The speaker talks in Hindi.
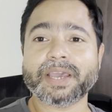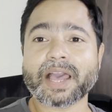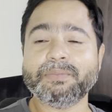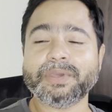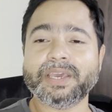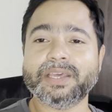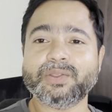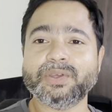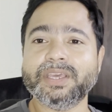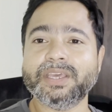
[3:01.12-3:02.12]
में काम किया है
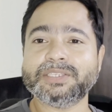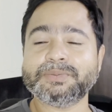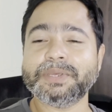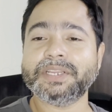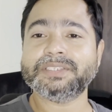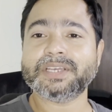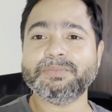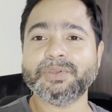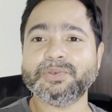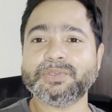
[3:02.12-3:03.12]
तो ये एक्सपीरियंस
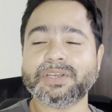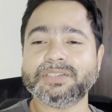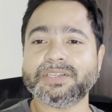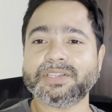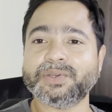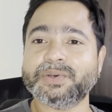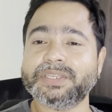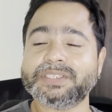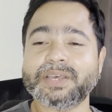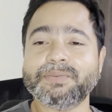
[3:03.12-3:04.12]
आप यूज़ कर सकते हो
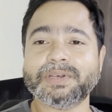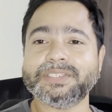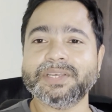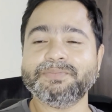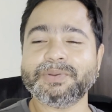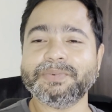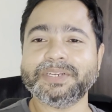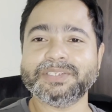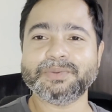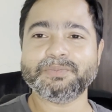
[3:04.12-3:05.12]
ये सेम एज ए
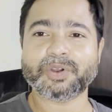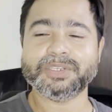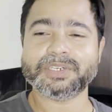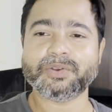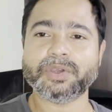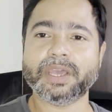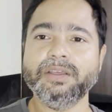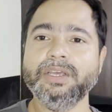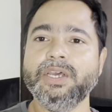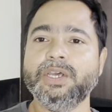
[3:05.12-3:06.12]
इम्प्लीमेंटेशन प्रोजेक्ट हो गया
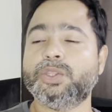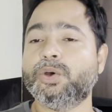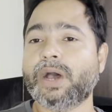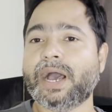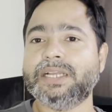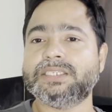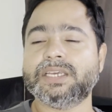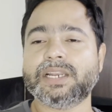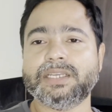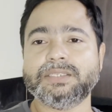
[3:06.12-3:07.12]
तो आज
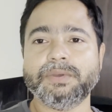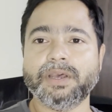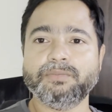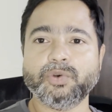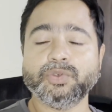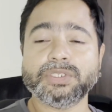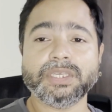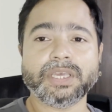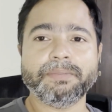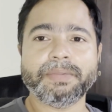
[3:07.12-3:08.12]
के क्लास में हम
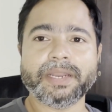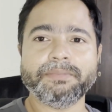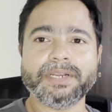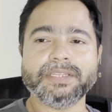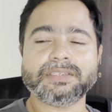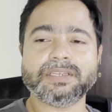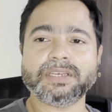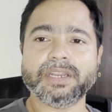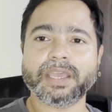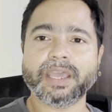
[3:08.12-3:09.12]
उसी के बारे में
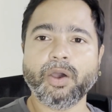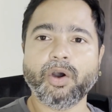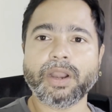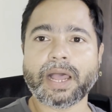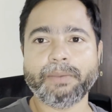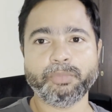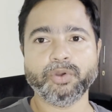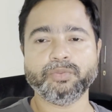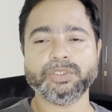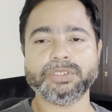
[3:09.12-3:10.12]
डिस्कस करेंगे और आप
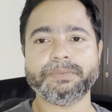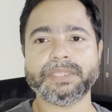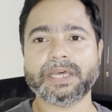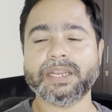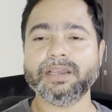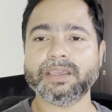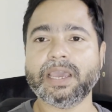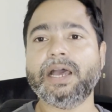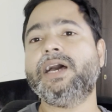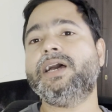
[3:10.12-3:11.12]
लोग मुझे बताना
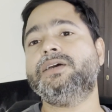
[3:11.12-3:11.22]
क्या